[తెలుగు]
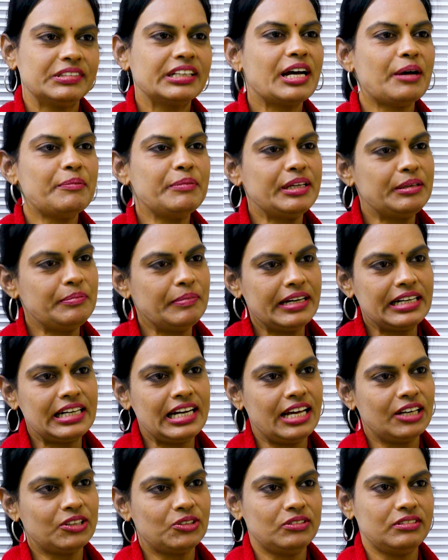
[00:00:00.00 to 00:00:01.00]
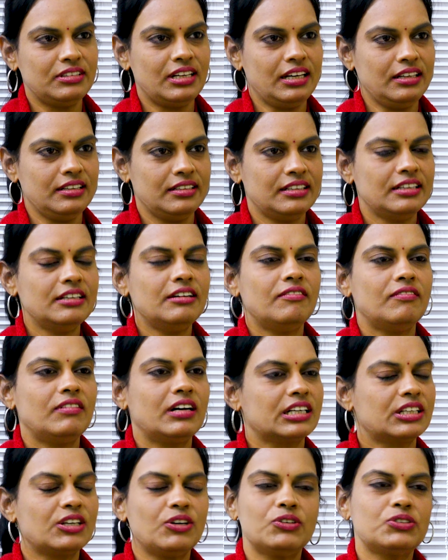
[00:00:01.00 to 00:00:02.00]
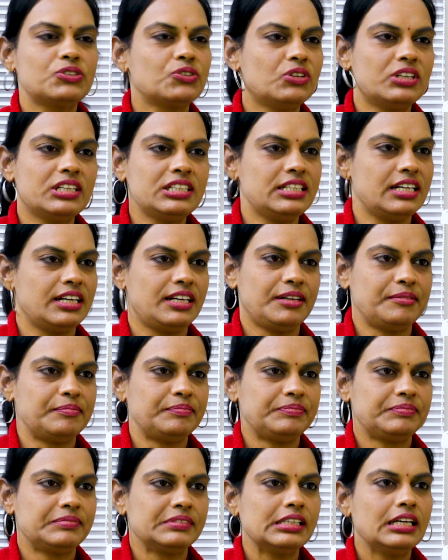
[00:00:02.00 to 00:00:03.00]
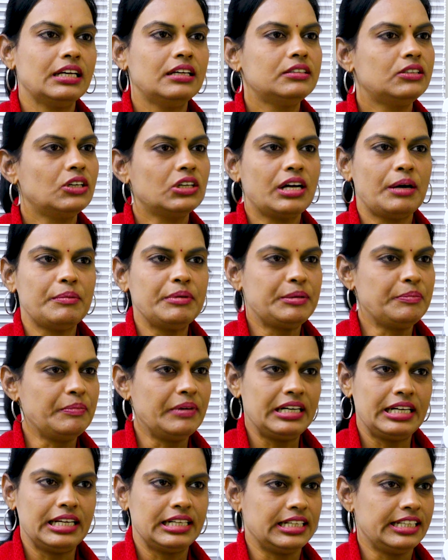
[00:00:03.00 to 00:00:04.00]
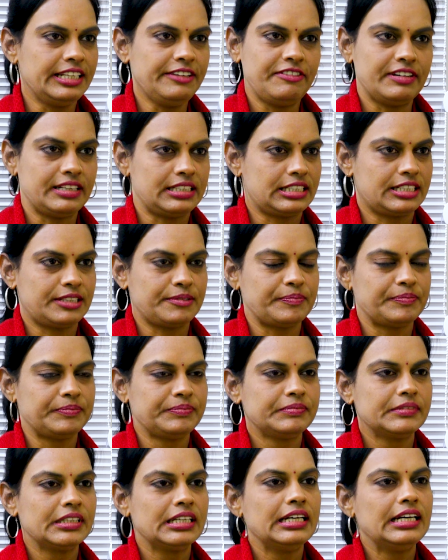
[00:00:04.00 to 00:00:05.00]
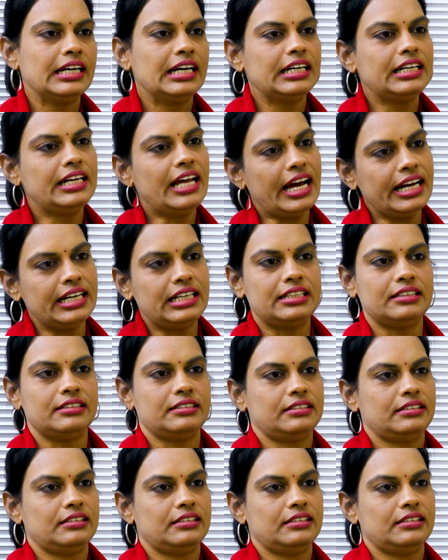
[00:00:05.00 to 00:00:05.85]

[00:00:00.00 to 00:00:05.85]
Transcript: కమిట్మెంట్ లేకుండా వర్కౌట్స్ కూడా చేయలేము సో కమిట్మెంట్ అనేది ఫస్ట్ డైట్